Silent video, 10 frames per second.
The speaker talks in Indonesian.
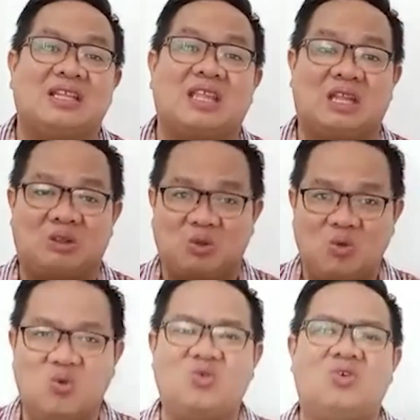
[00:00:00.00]

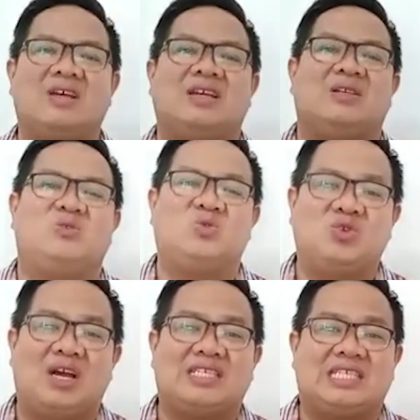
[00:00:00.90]
Tentu
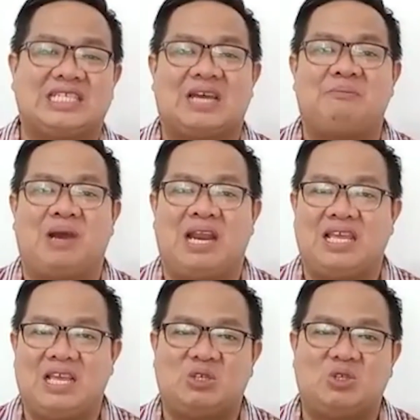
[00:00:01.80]
juga cerita
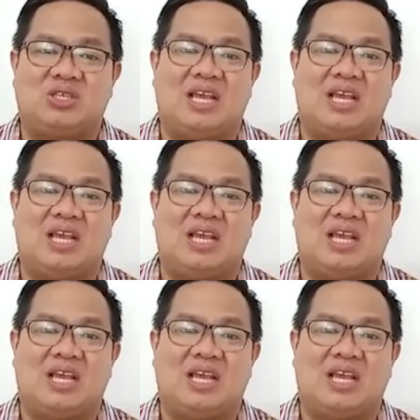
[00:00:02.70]
mengenai Yesus